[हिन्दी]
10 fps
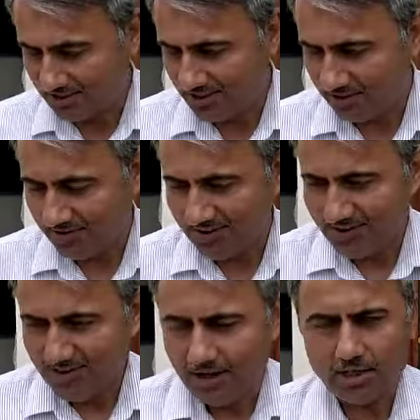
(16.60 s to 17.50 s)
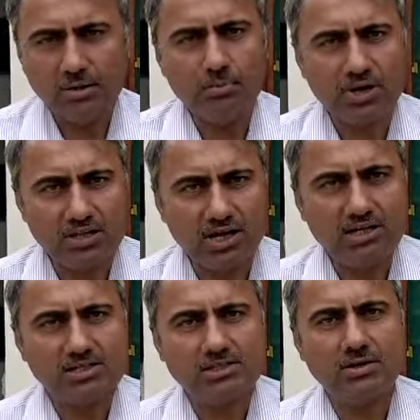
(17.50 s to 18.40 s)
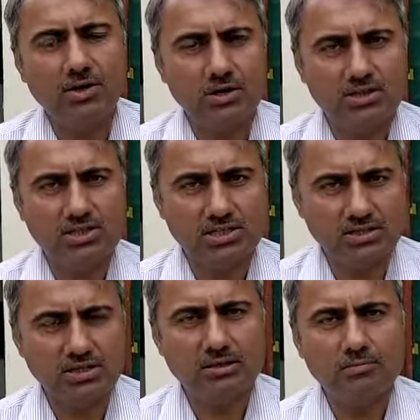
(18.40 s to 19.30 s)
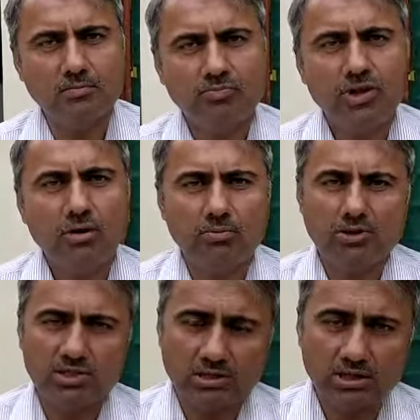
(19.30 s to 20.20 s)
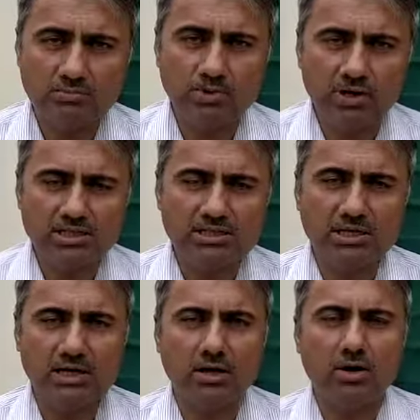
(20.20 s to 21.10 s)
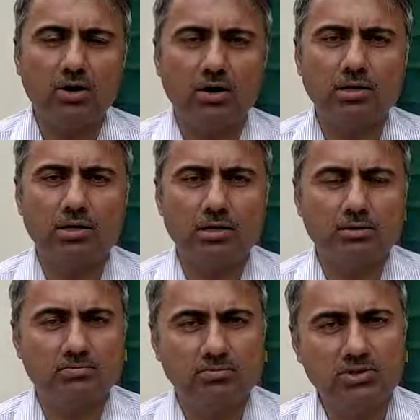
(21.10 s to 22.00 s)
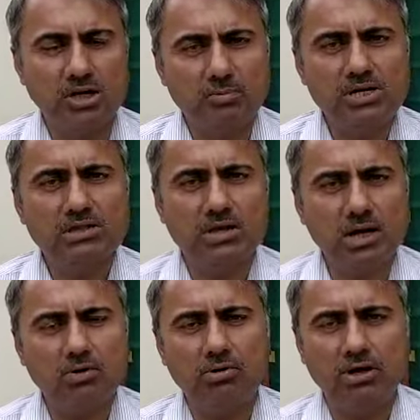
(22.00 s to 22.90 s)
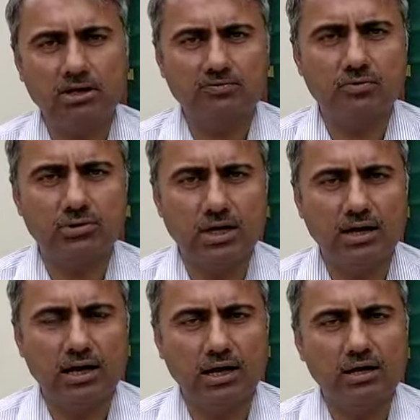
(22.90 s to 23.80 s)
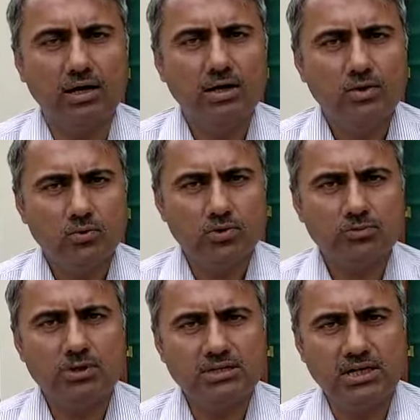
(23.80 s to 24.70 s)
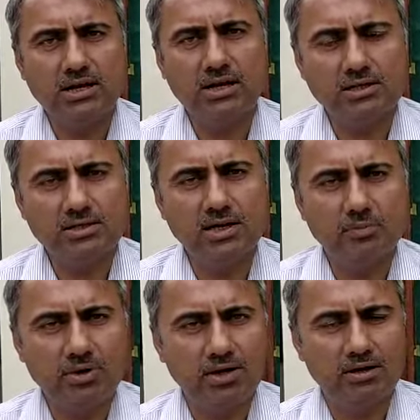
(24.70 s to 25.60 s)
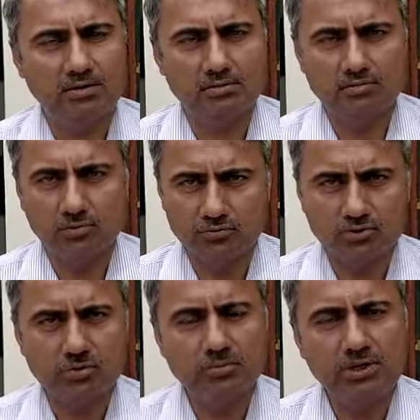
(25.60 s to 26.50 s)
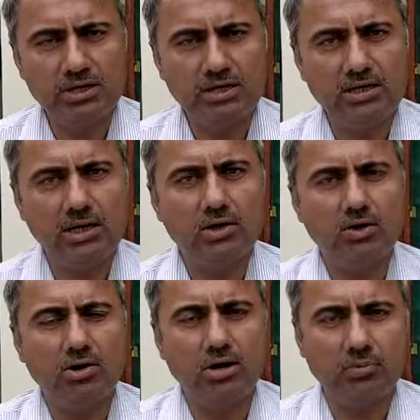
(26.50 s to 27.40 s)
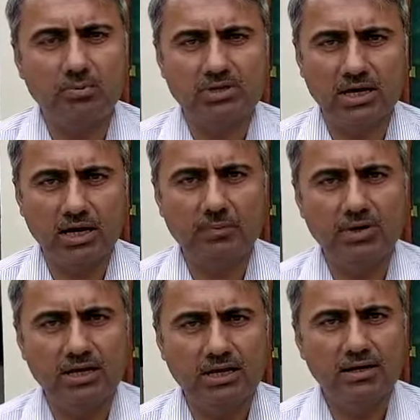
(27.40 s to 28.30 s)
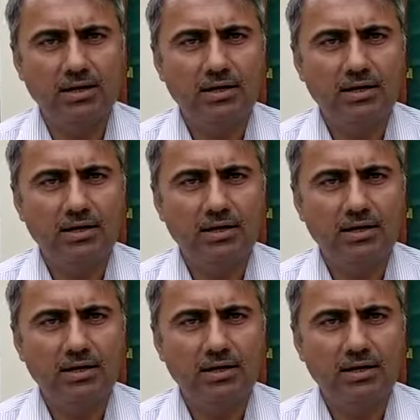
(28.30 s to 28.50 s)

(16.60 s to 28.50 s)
नाम है अदम बर्दाश्त और तशद मतशद पॉलिसियाँ और तरबियत ना होने का फुकदान है उस पर सैर हासिल हमें गुफ्तु भी की गई और हमें बताया भी गया